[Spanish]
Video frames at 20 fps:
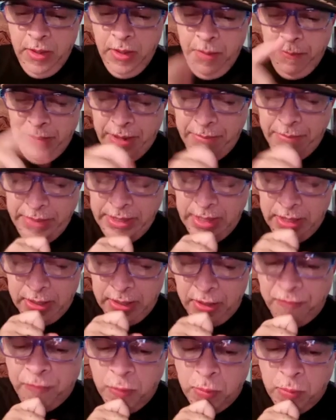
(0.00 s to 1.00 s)
Para mañana
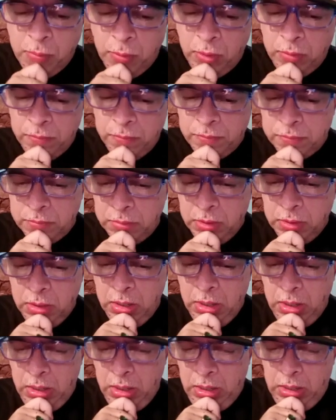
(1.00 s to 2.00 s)
en el fútbol,
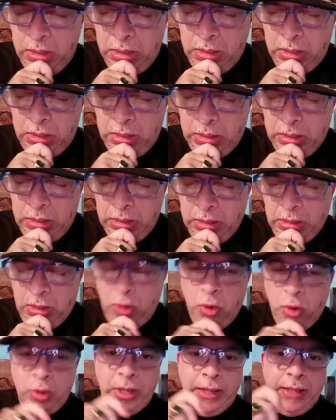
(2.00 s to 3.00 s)

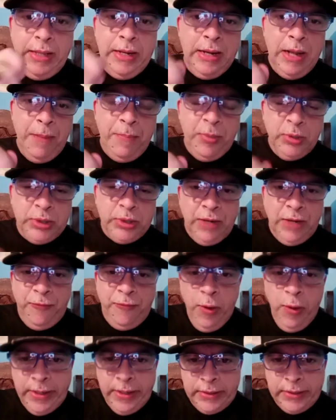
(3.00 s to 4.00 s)
los que quieran apostar
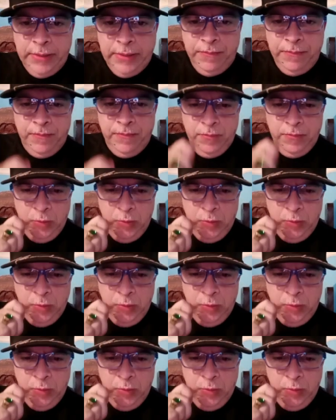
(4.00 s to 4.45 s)
fuerte,